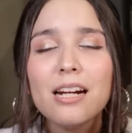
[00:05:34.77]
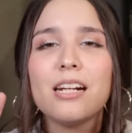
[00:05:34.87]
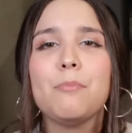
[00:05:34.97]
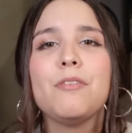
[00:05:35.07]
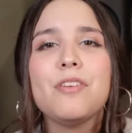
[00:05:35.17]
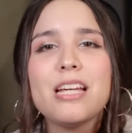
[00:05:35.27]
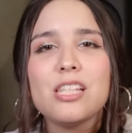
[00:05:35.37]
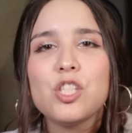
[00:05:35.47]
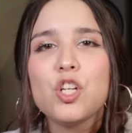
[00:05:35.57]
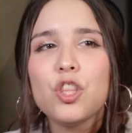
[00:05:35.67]

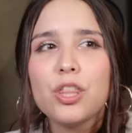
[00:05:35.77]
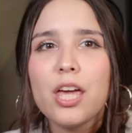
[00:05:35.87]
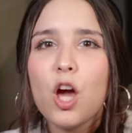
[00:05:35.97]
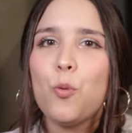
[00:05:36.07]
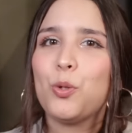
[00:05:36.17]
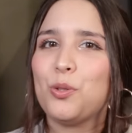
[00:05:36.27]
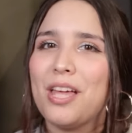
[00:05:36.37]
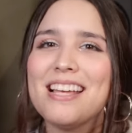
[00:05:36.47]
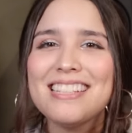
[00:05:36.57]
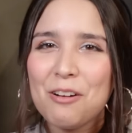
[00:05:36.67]
ramificación de oportunidades